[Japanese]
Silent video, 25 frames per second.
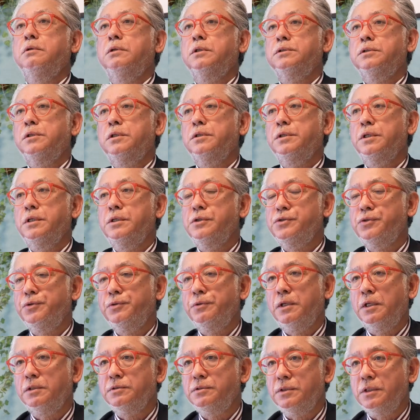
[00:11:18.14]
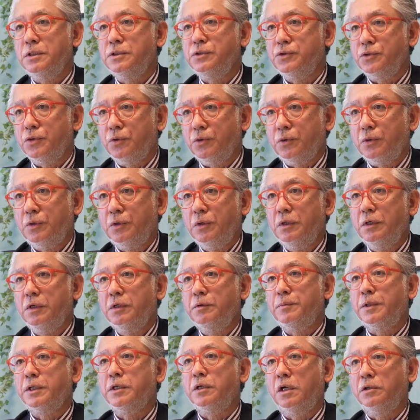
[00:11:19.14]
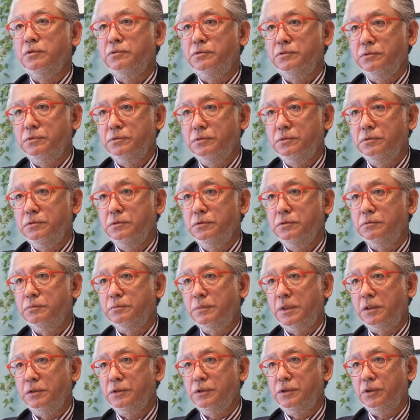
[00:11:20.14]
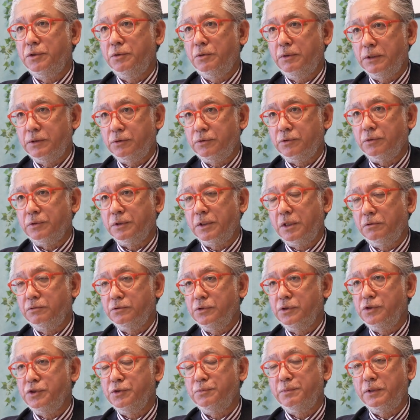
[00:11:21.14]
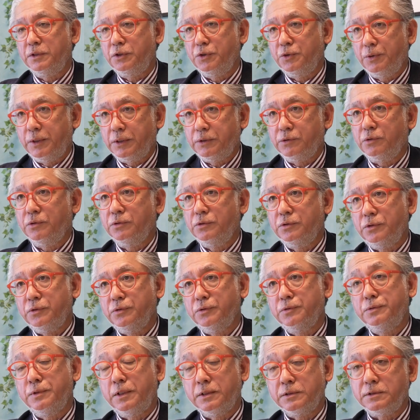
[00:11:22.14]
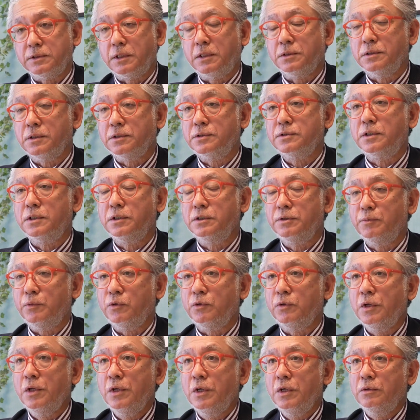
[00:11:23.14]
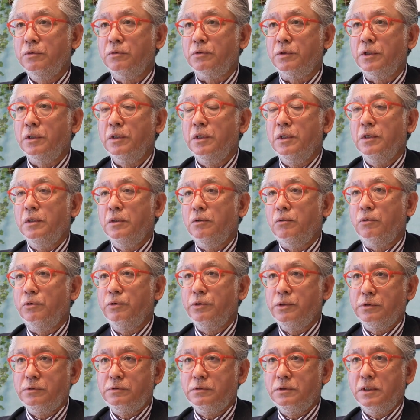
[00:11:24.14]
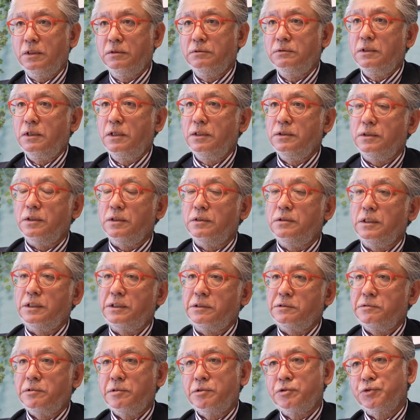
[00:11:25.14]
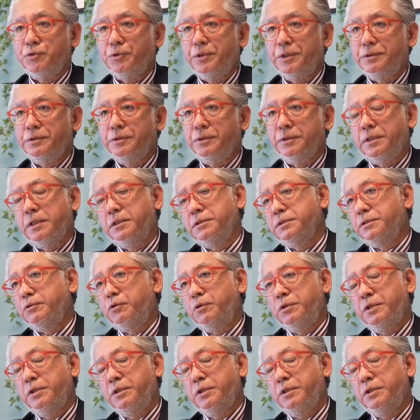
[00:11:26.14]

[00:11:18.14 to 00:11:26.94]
型原子力発電所まあ、100万キロワット120万キロワットっていうクラスなんですけれどもこれおいくらぐらいでできるでしょうかっていう話これ非